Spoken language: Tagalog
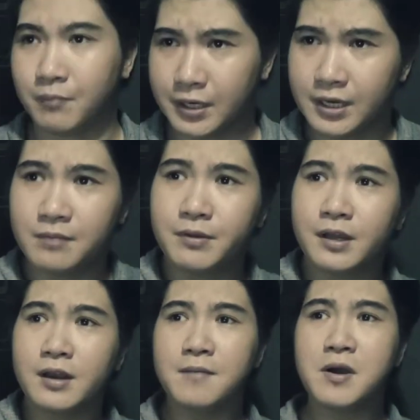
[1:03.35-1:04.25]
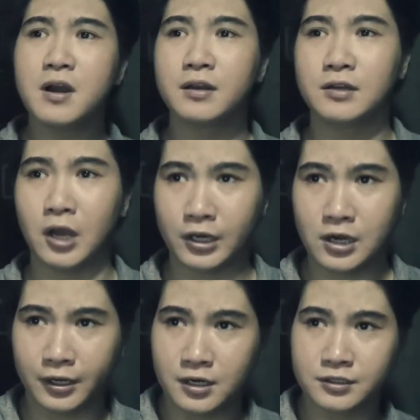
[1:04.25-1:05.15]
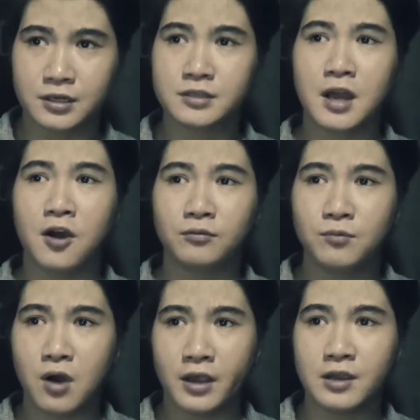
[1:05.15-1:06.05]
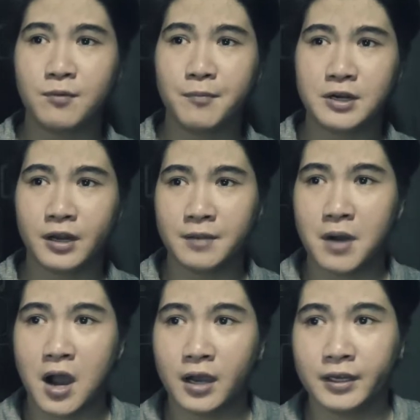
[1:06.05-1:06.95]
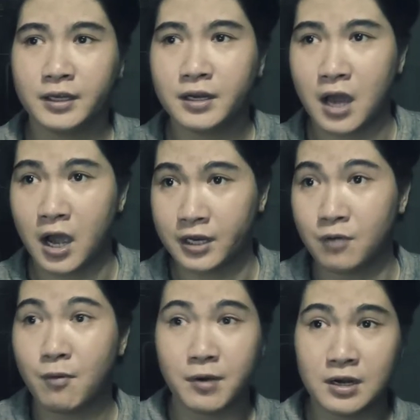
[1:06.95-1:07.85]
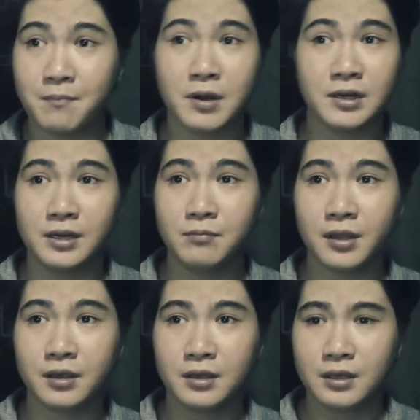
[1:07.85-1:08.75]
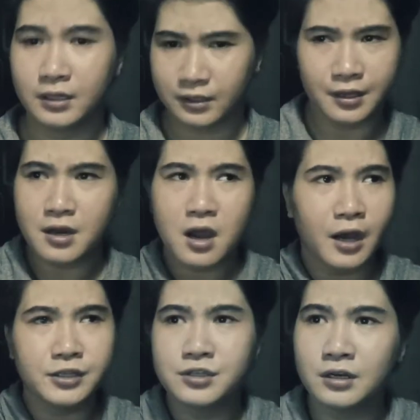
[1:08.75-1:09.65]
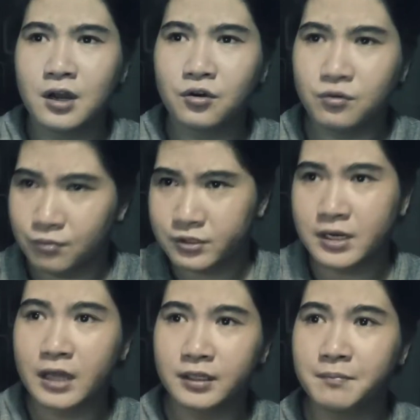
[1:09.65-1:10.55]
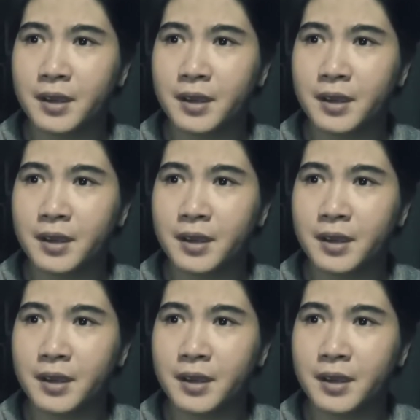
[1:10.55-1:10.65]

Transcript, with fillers: Manlibre ka naman, laki-laki ng sinasahod mo, ayaw mo man lang ibahagi yan, ayaw mo man lang manlibre. Tara na, kahit dyan lang, ubusin natin